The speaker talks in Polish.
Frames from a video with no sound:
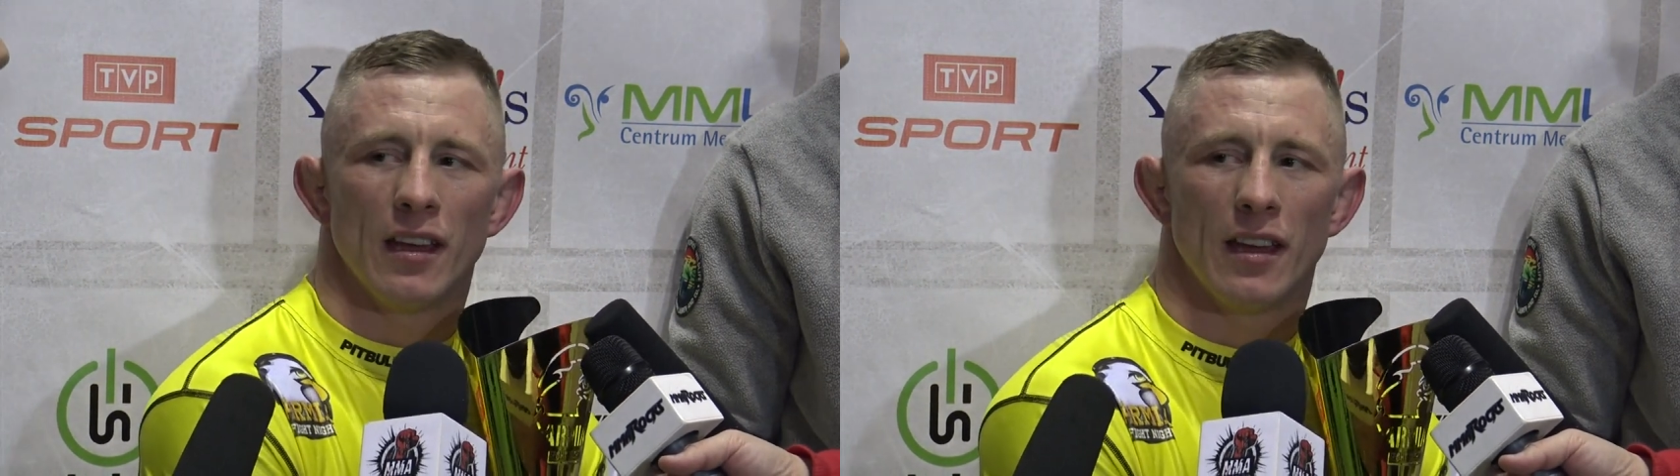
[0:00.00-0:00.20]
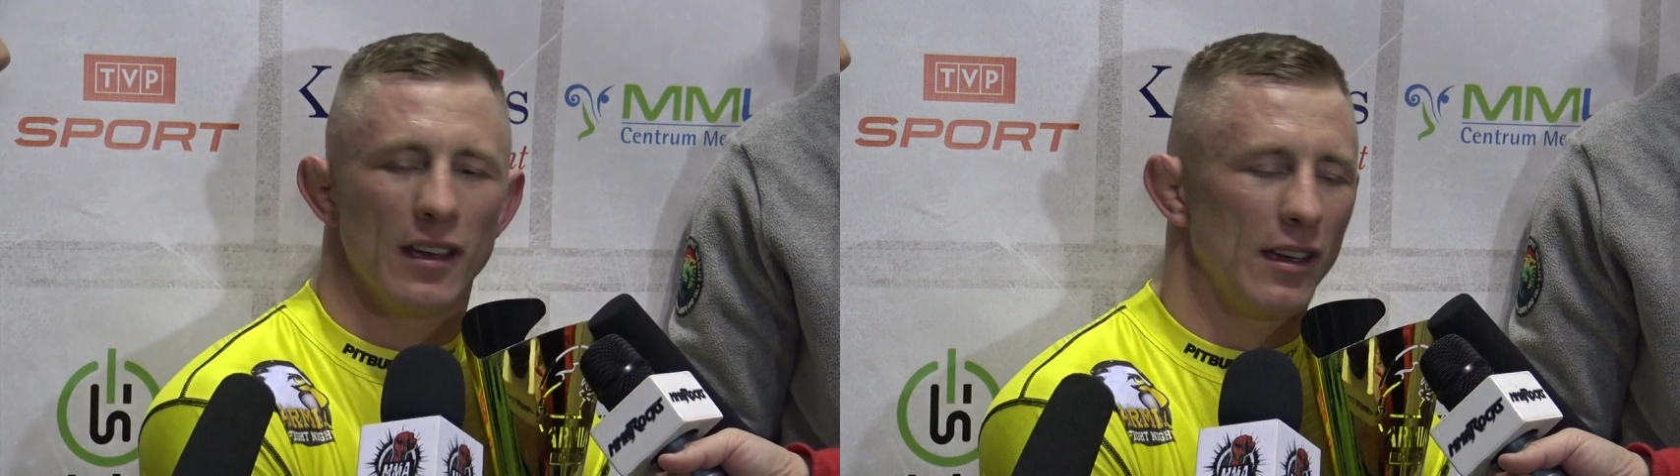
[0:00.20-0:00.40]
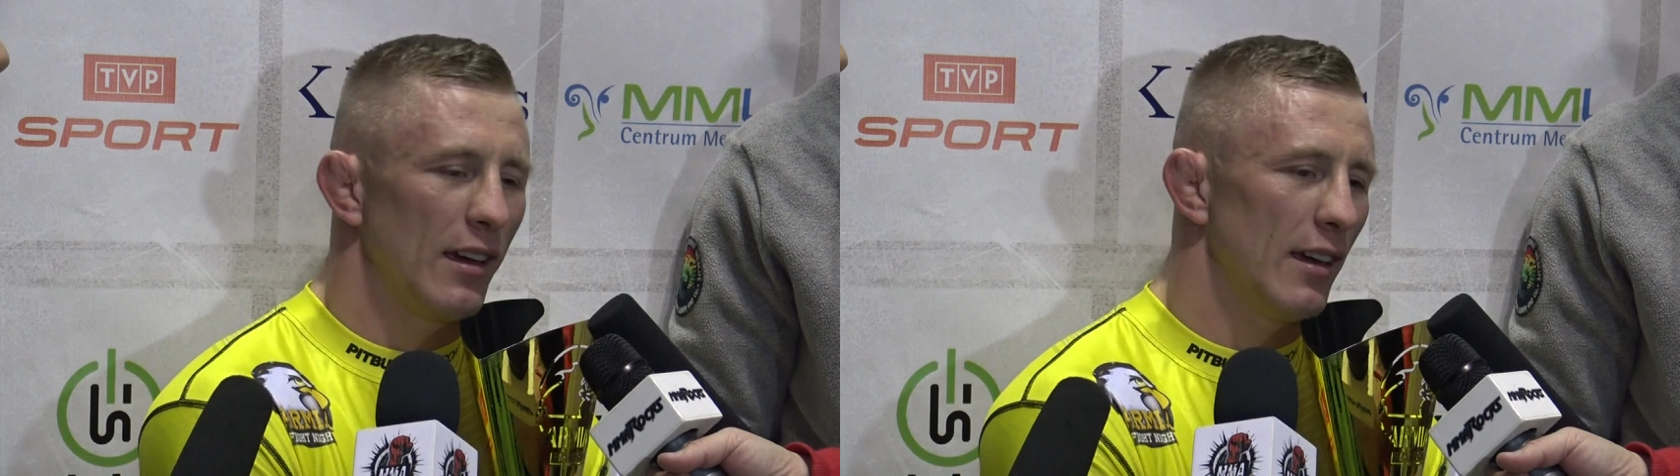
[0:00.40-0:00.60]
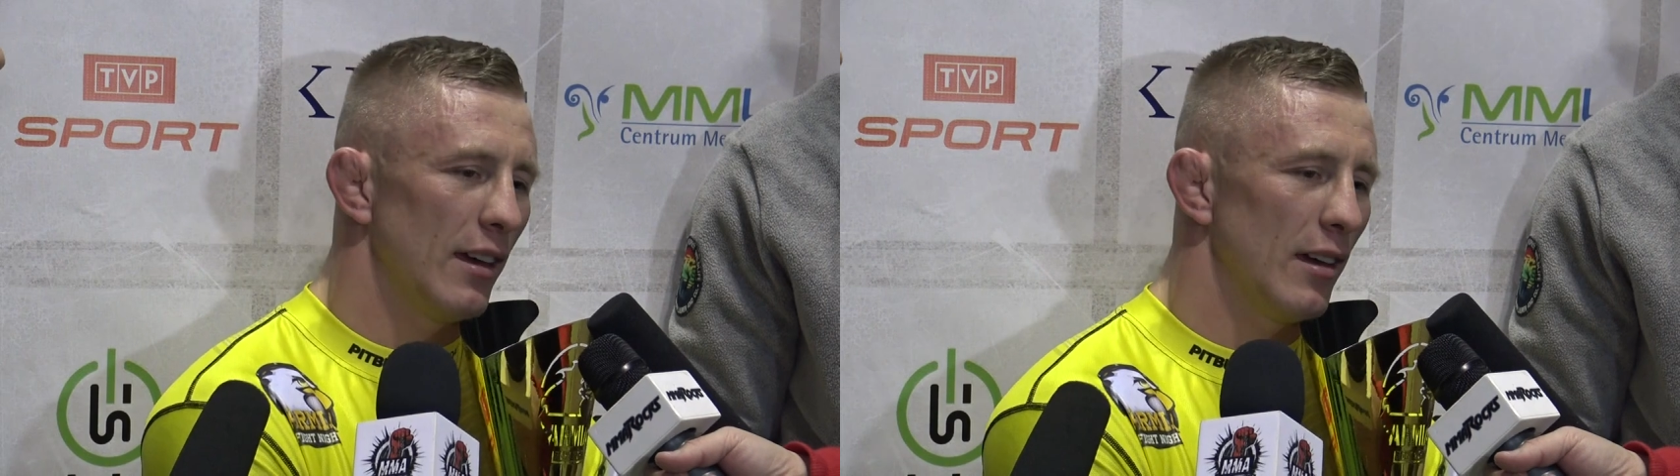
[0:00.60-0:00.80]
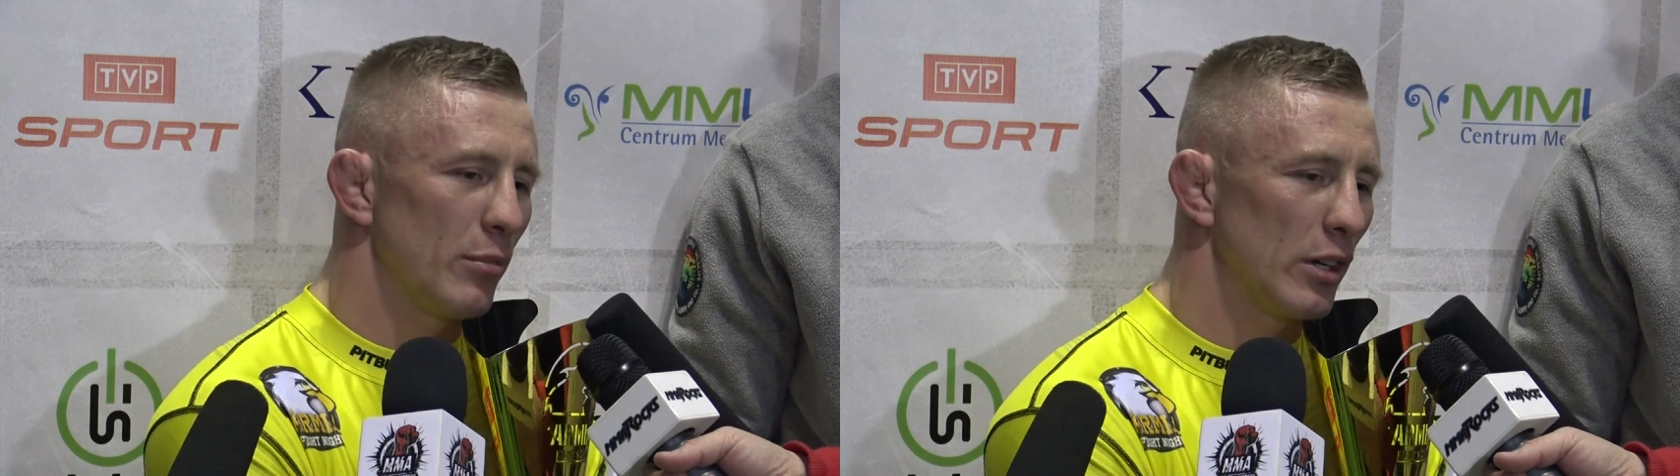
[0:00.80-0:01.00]

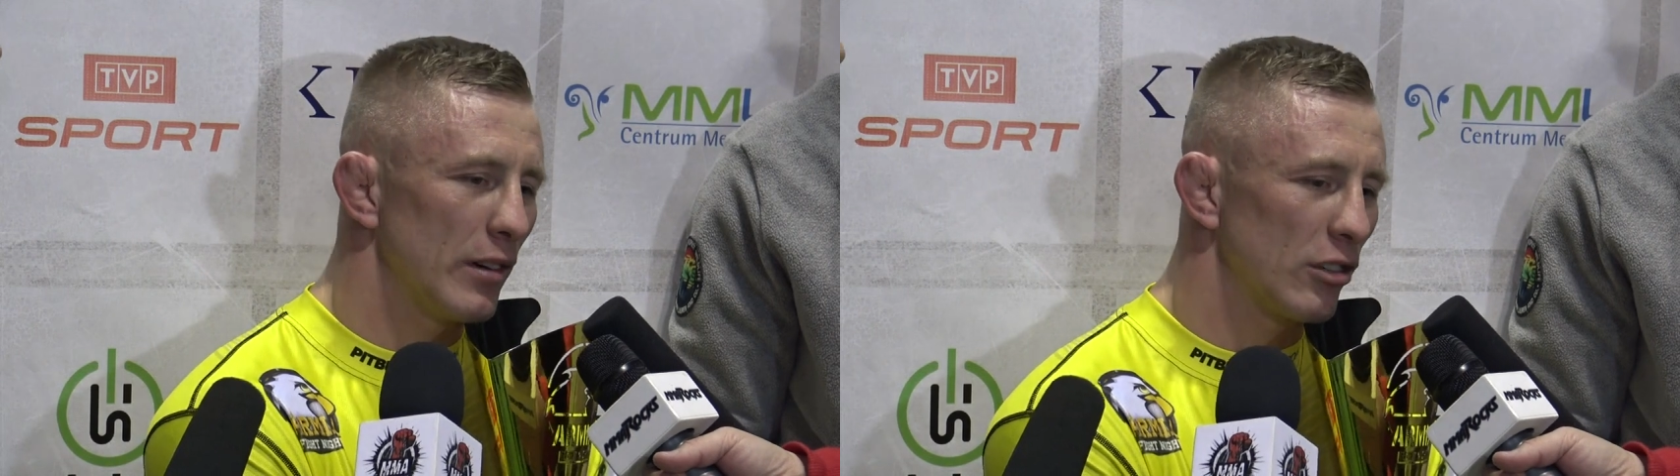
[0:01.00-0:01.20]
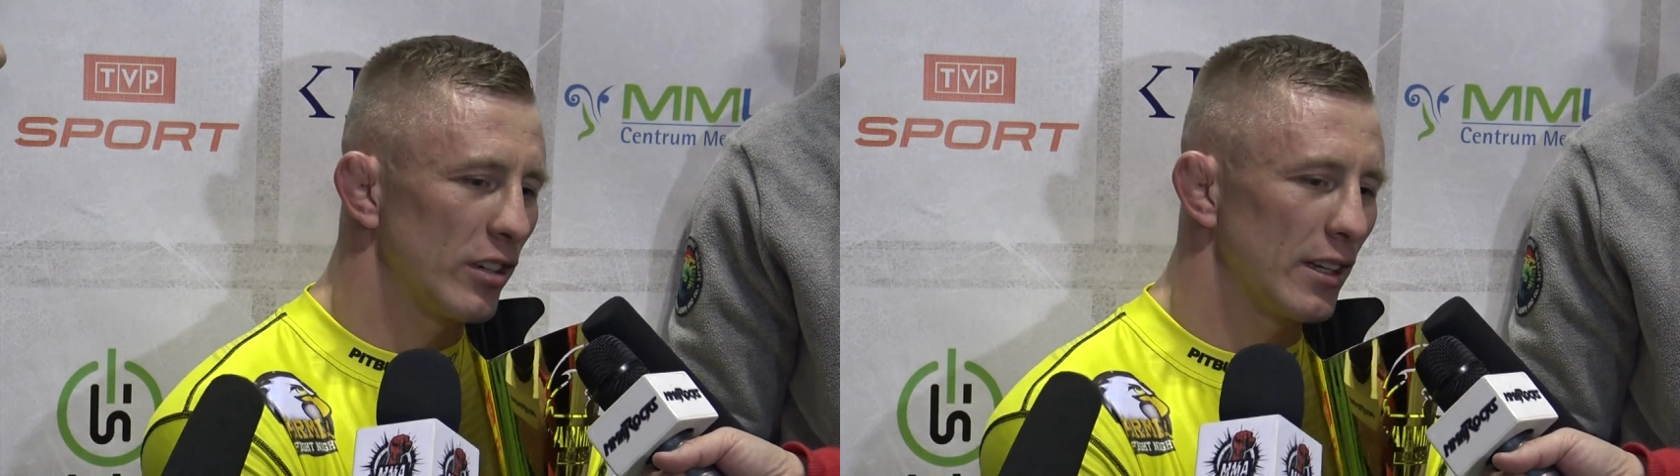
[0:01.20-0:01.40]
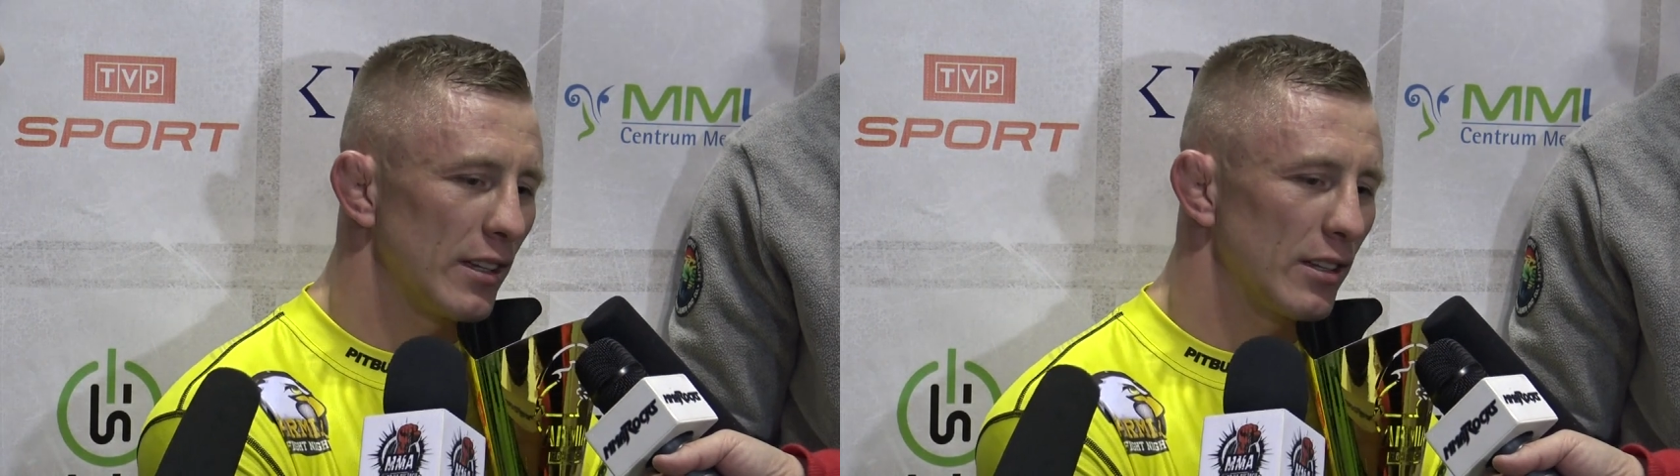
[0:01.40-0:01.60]
E, ponieważ się